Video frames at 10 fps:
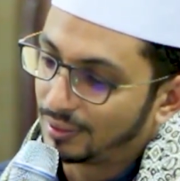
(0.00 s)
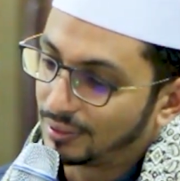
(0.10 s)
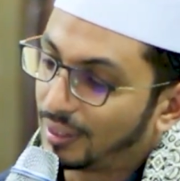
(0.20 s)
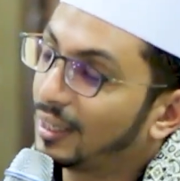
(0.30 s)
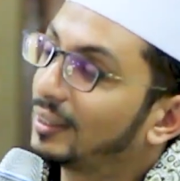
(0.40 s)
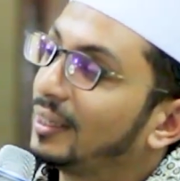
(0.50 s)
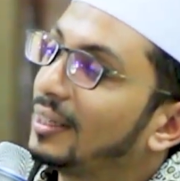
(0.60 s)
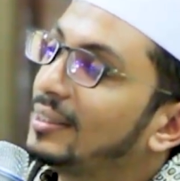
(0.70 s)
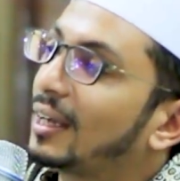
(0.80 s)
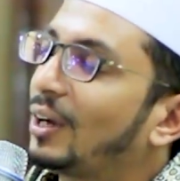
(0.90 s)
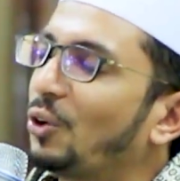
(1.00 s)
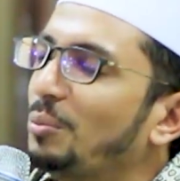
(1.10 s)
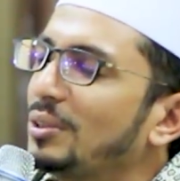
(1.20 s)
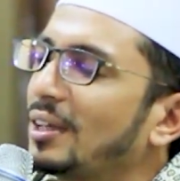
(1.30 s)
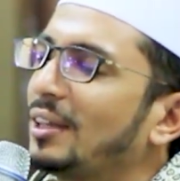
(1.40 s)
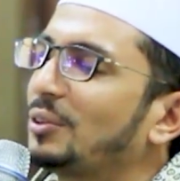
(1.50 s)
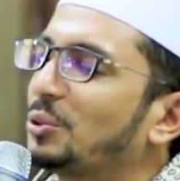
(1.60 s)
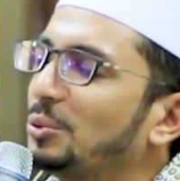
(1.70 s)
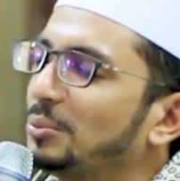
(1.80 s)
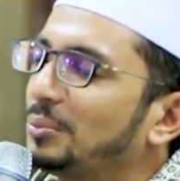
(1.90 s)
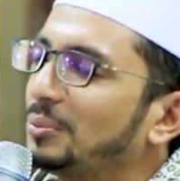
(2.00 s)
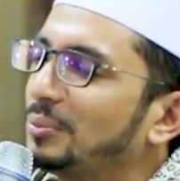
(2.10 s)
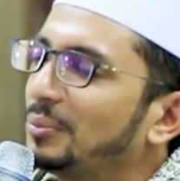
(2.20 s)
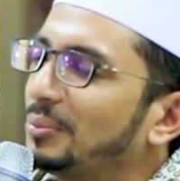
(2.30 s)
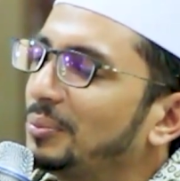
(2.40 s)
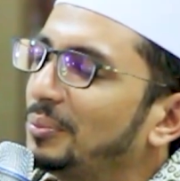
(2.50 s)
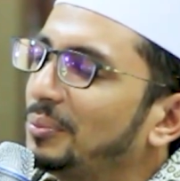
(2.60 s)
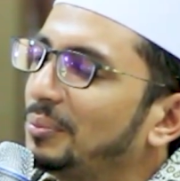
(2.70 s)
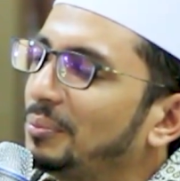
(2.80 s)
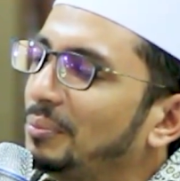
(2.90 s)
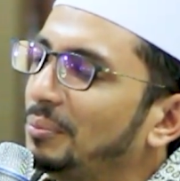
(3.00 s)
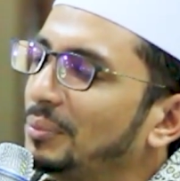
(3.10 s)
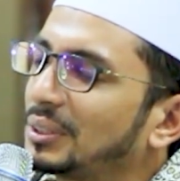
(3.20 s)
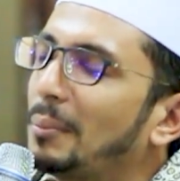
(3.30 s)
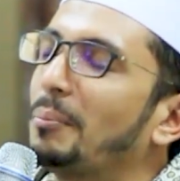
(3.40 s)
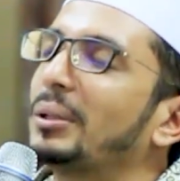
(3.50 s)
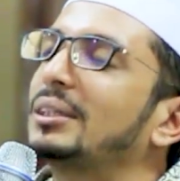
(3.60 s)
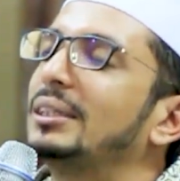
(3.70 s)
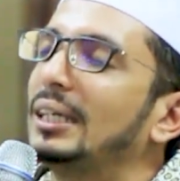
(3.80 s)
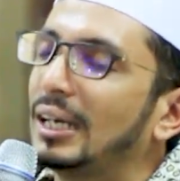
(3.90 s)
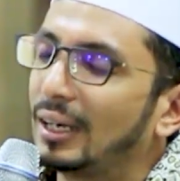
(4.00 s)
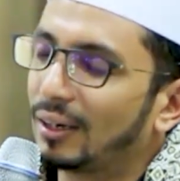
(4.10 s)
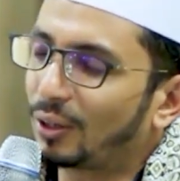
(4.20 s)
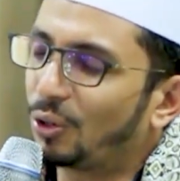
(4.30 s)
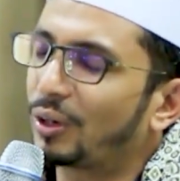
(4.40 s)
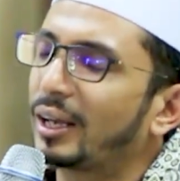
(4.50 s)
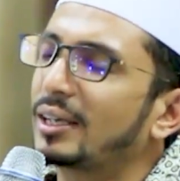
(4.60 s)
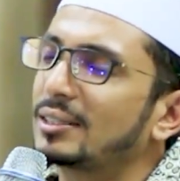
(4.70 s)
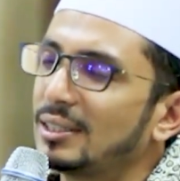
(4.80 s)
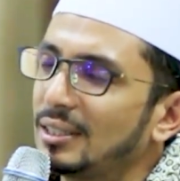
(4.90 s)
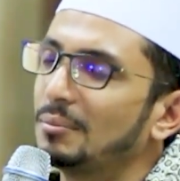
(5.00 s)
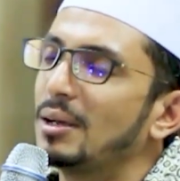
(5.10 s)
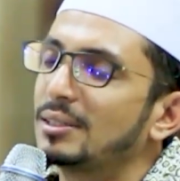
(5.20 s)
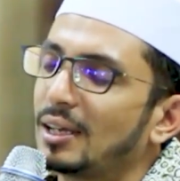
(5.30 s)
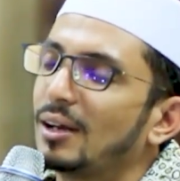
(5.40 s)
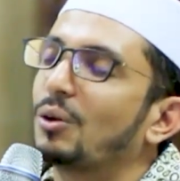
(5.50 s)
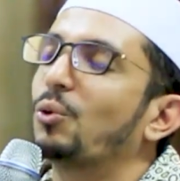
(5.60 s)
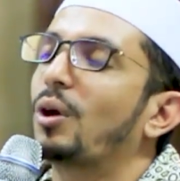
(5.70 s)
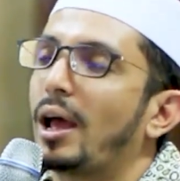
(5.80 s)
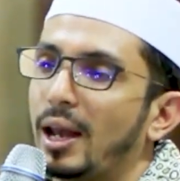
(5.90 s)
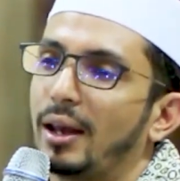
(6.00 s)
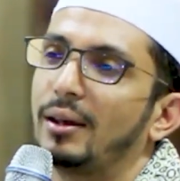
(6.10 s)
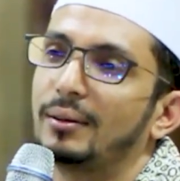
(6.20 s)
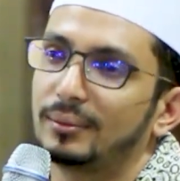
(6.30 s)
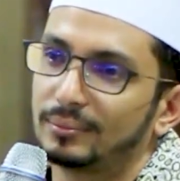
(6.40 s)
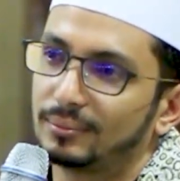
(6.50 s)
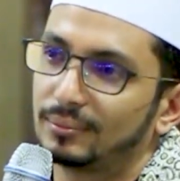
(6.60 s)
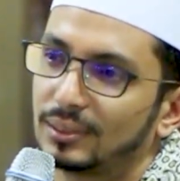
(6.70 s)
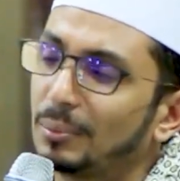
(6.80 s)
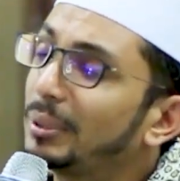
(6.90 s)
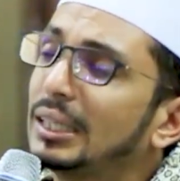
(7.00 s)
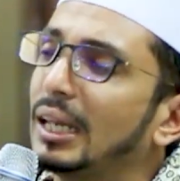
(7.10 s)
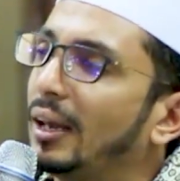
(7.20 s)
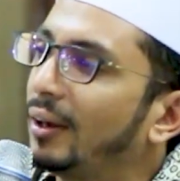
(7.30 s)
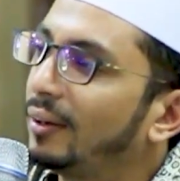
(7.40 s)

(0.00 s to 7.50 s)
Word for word: Saya ingetin aja kalau bisa antum sempetin koreksi bacaan Quran. Sempetin.